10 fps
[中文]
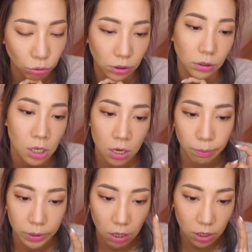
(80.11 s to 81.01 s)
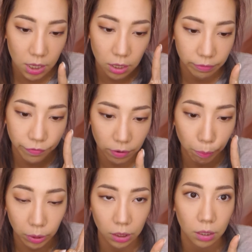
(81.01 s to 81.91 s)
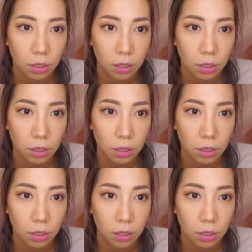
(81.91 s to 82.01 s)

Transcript: 就是比较根根分明。